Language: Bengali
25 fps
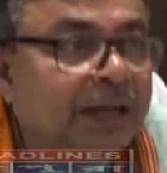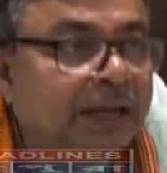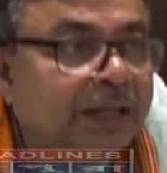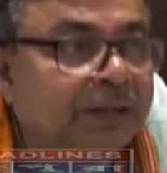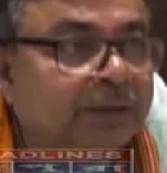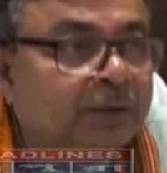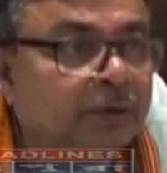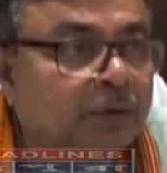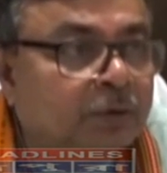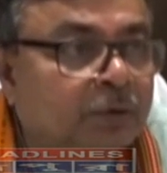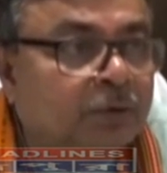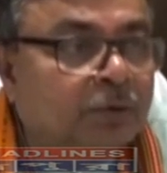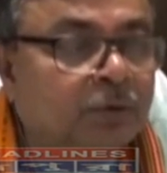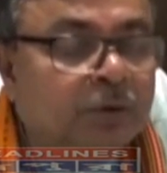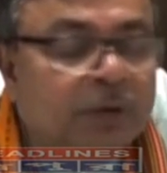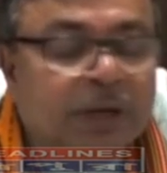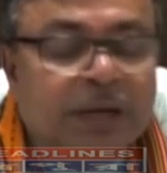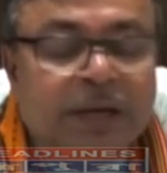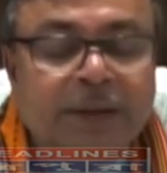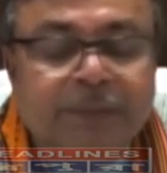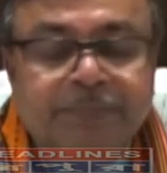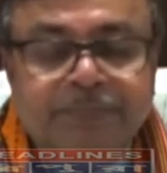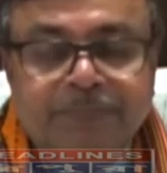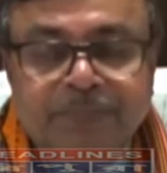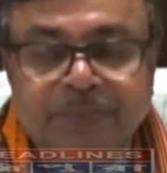আন্দোলন করা
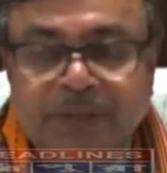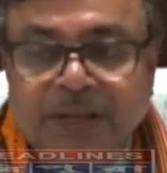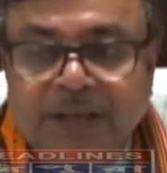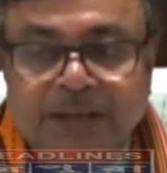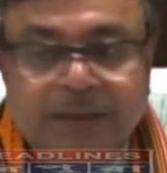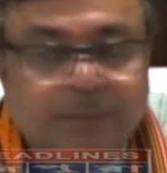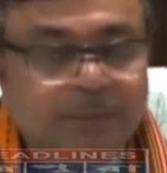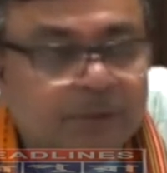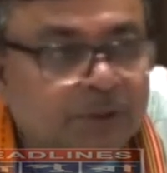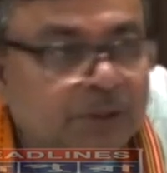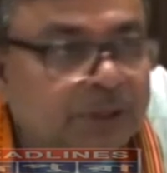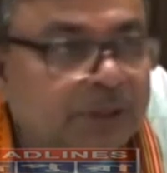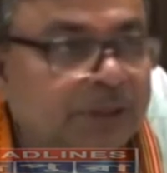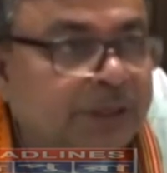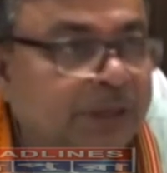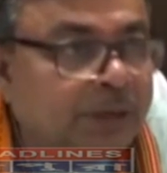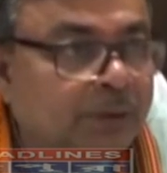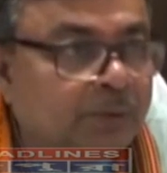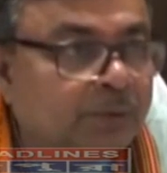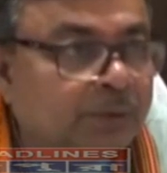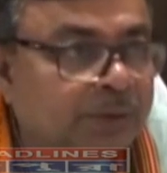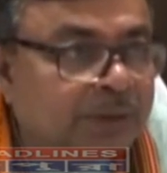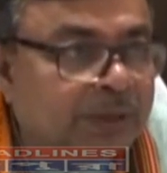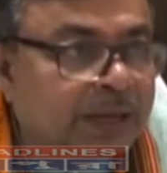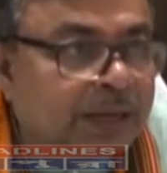এর মধ্যে
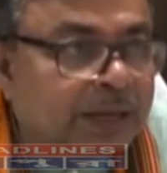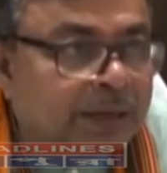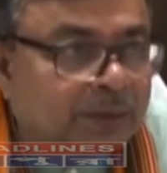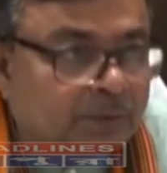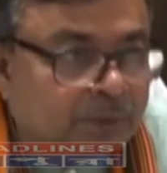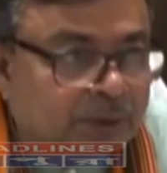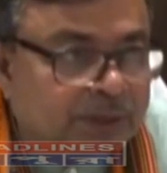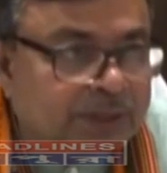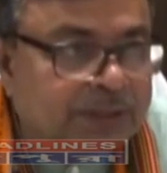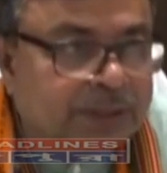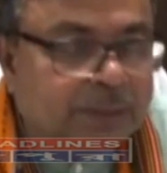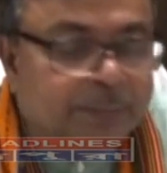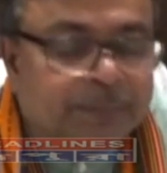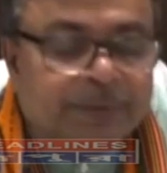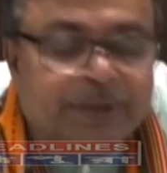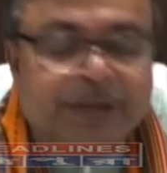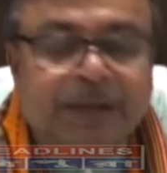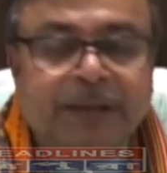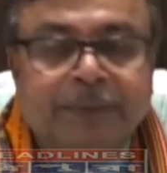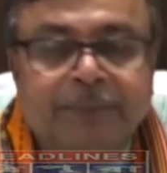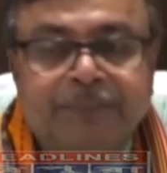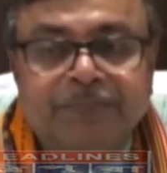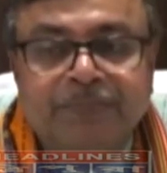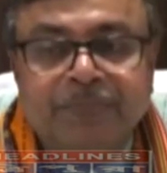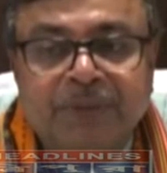কাউকে না করা যাবে
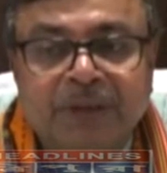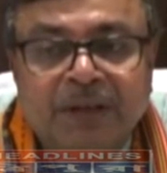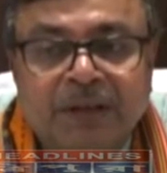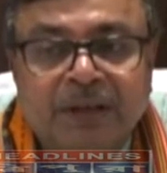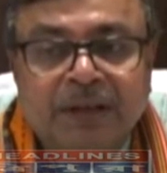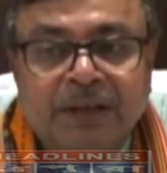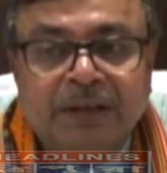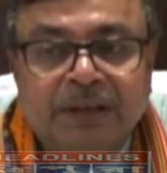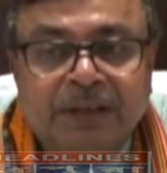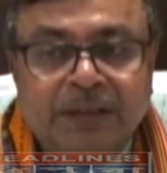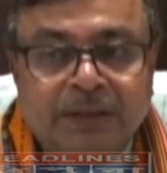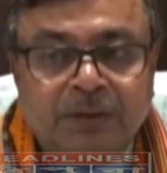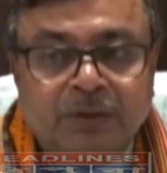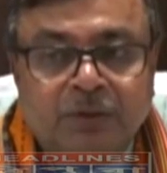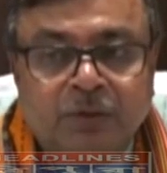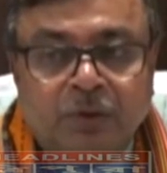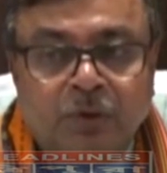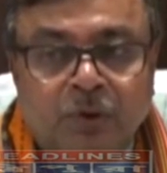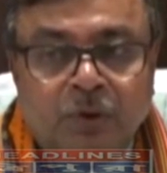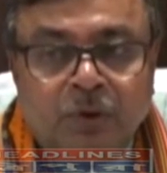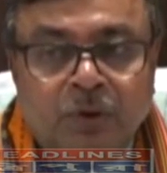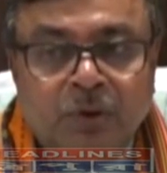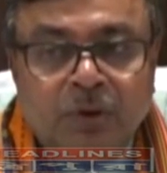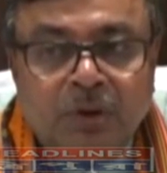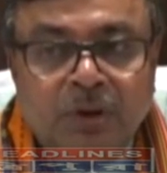না কিন্তু